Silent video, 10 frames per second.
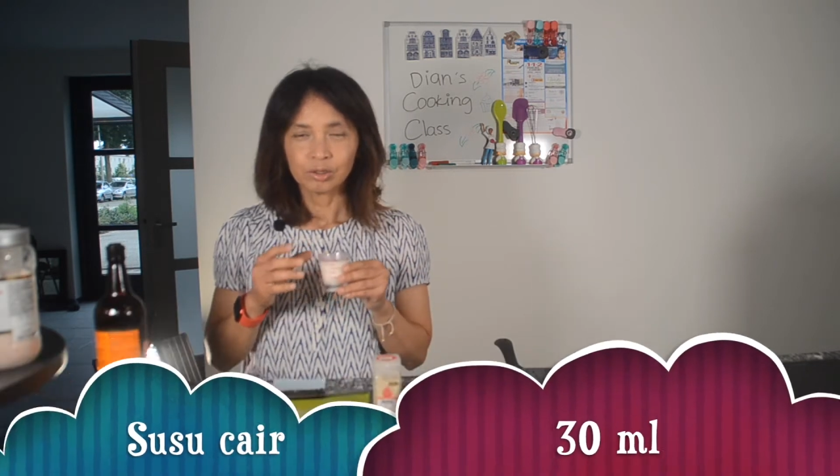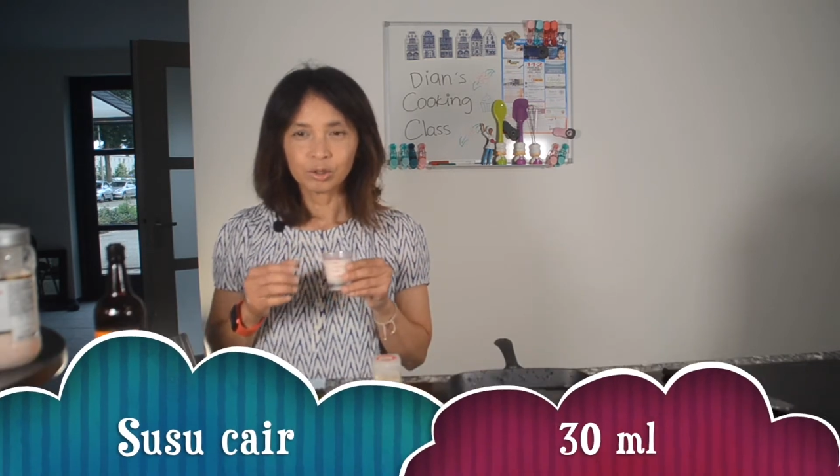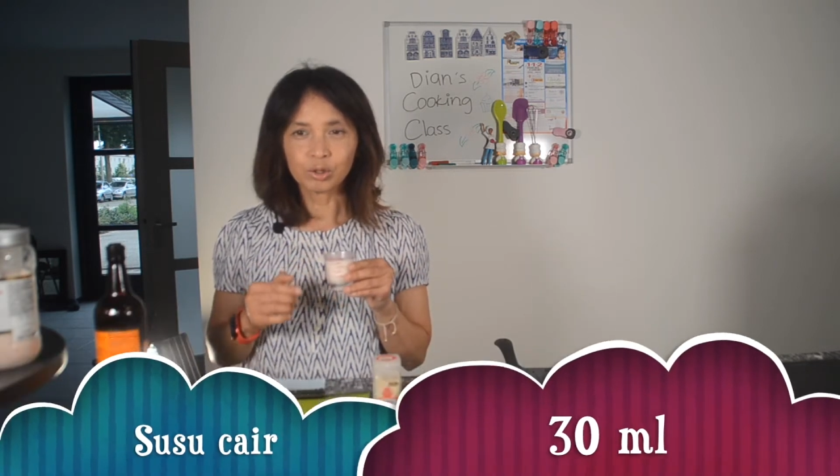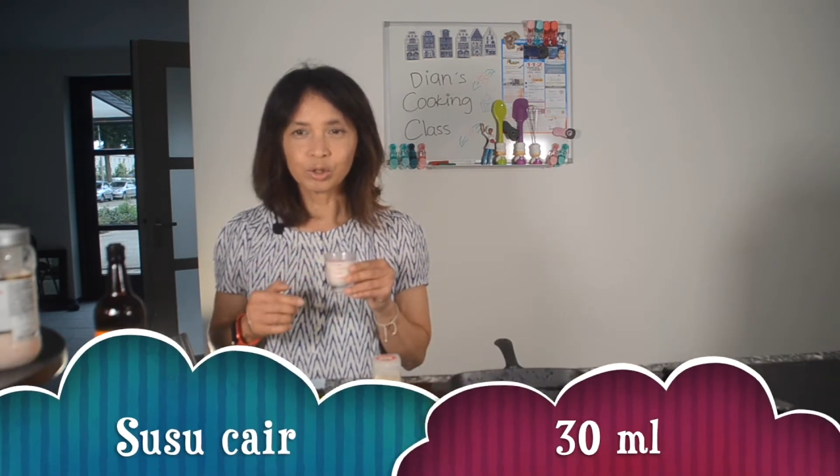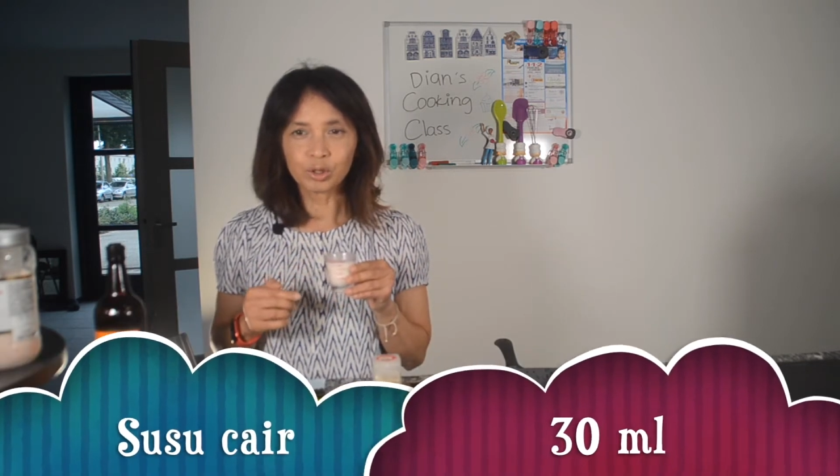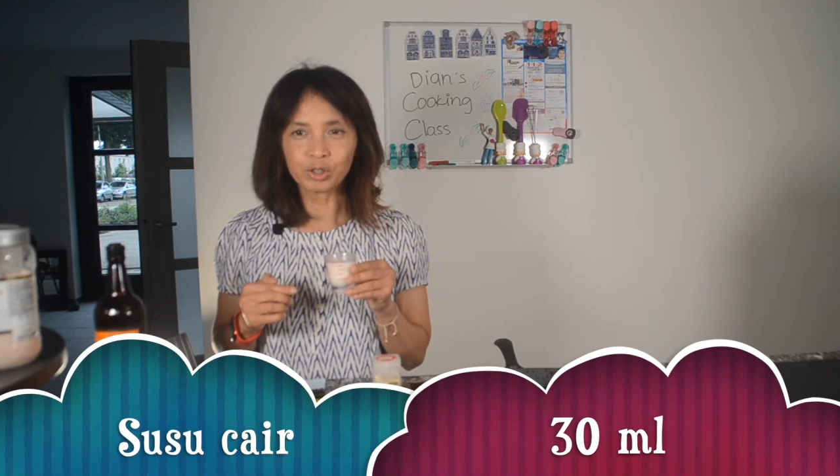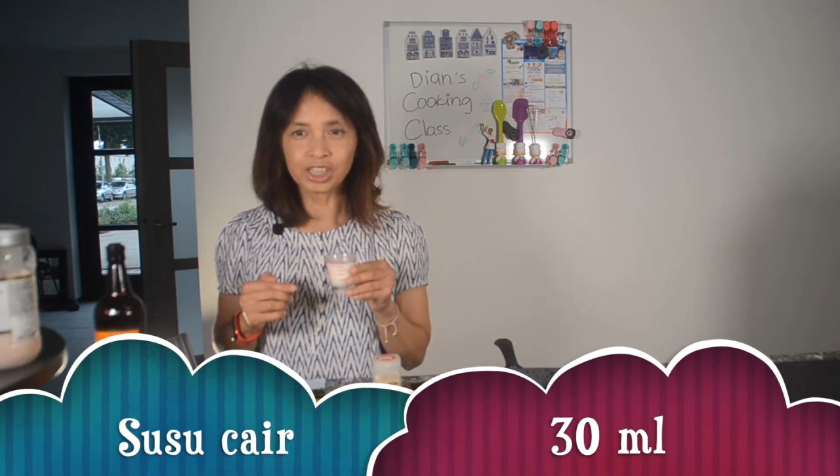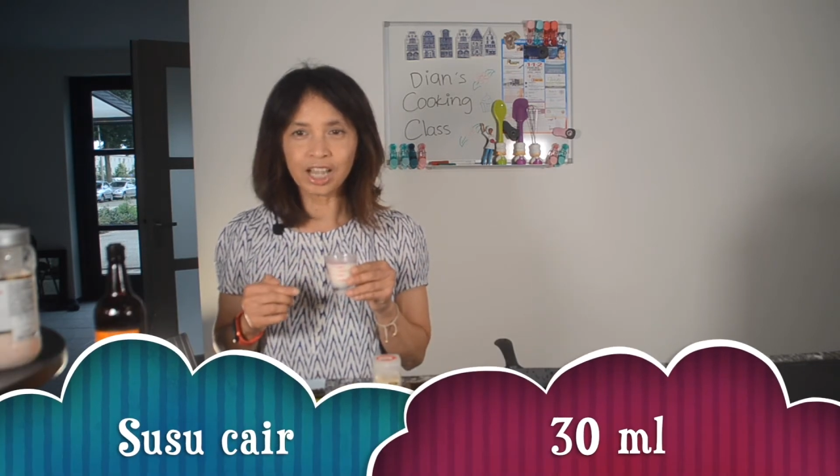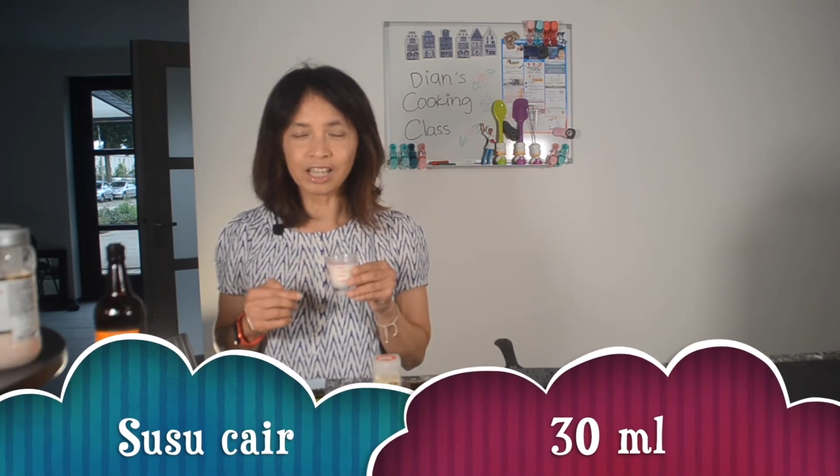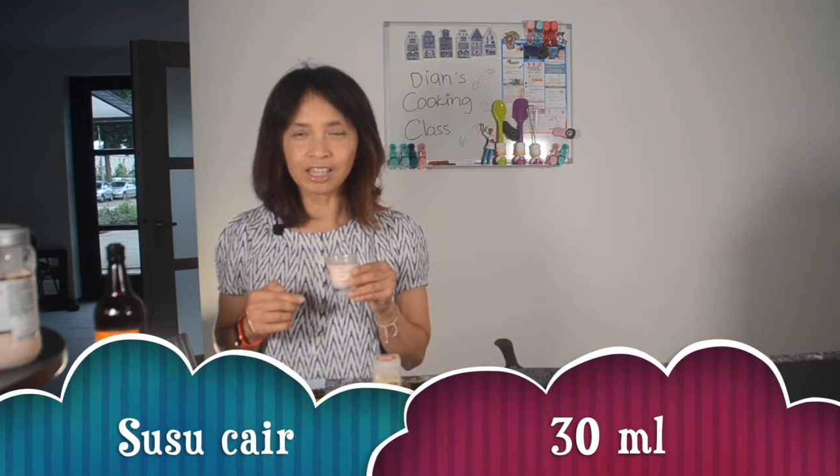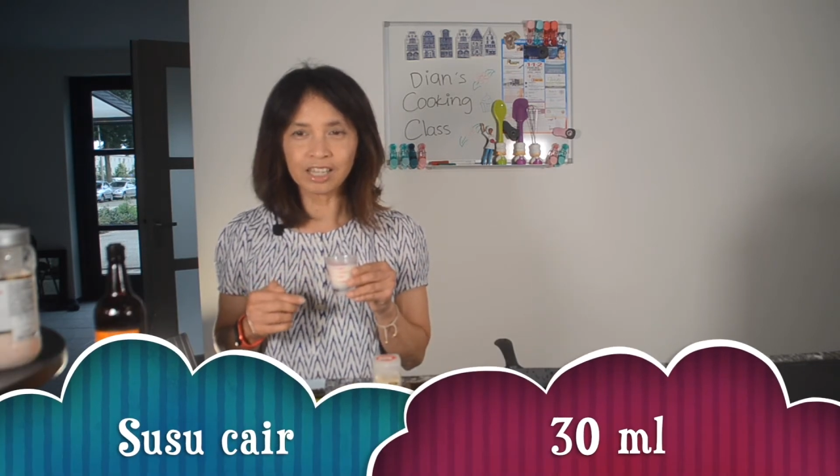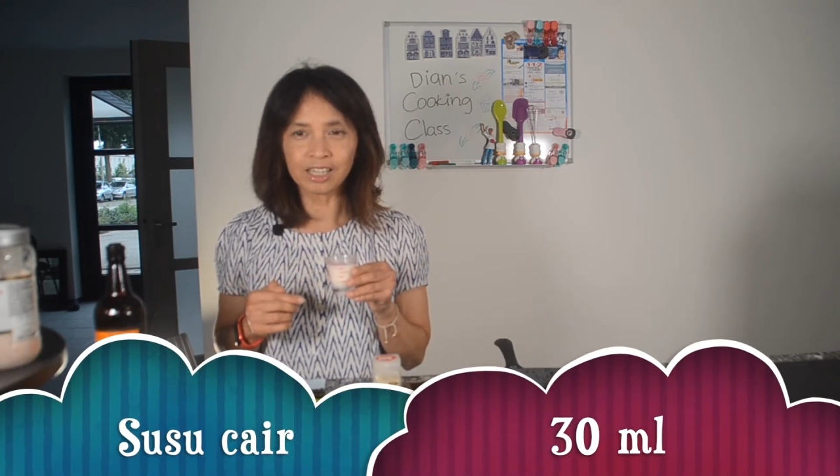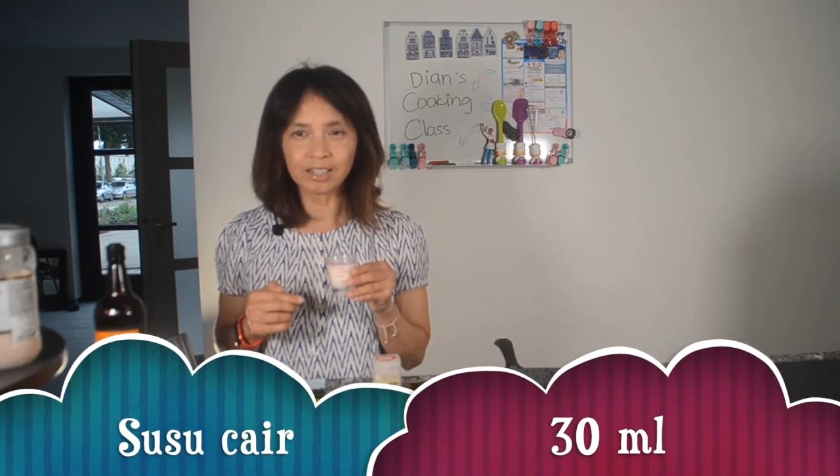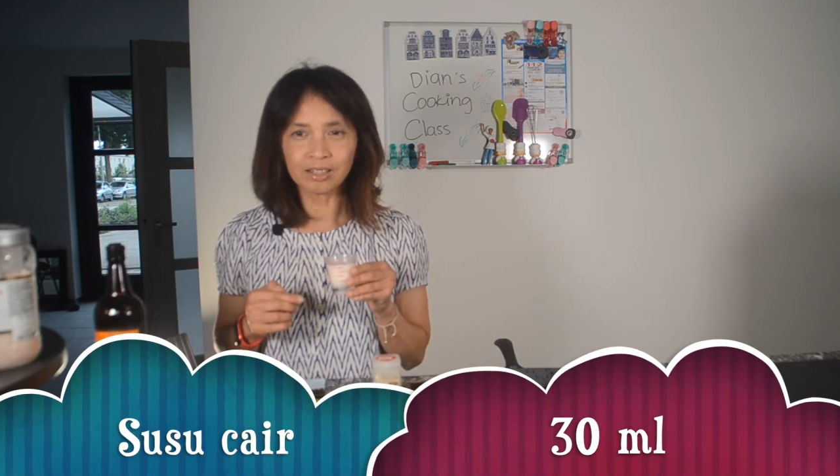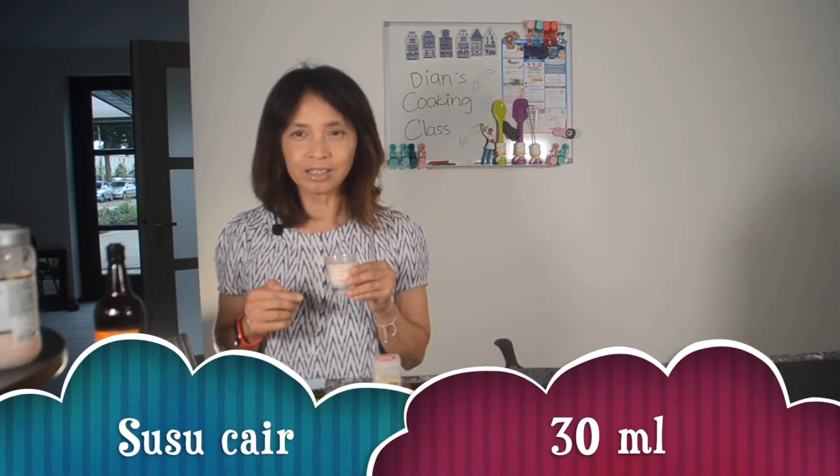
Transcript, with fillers: susu cair